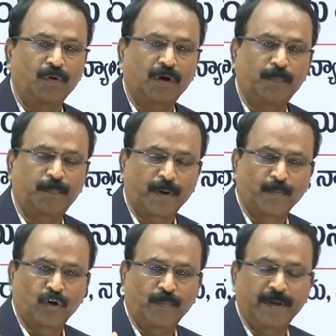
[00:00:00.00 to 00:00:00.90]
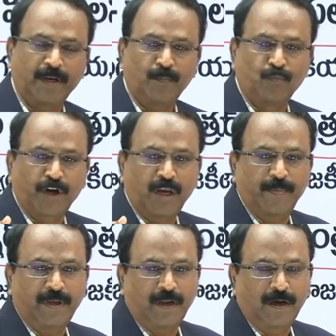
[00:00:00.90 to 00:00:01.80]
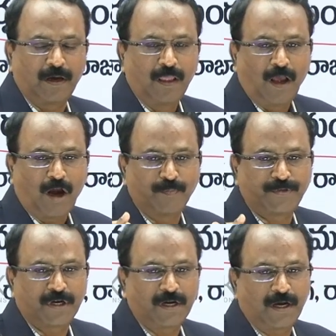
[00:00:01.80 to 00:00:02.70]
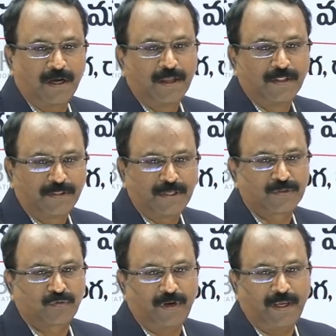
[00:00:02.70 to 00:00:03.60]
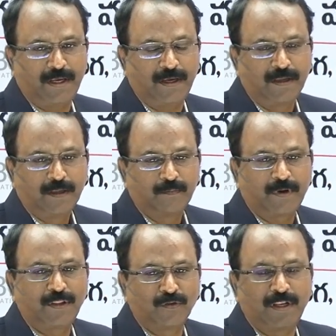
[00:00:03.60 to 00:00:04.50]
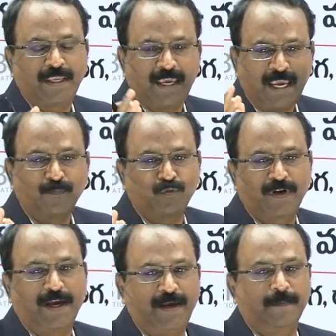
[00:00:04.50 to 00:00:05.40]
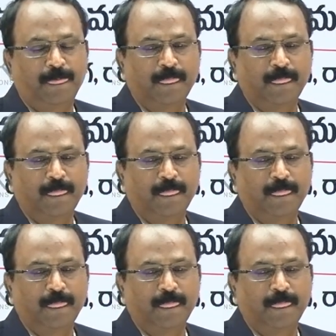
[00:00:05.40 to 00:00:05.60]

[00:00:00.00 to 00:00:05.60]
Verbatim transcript: ఒక ప్రముఖమైన ముఖ్యమైన అంశంగా తీసుకొని మరి ఇందులో ఏమున్నాయి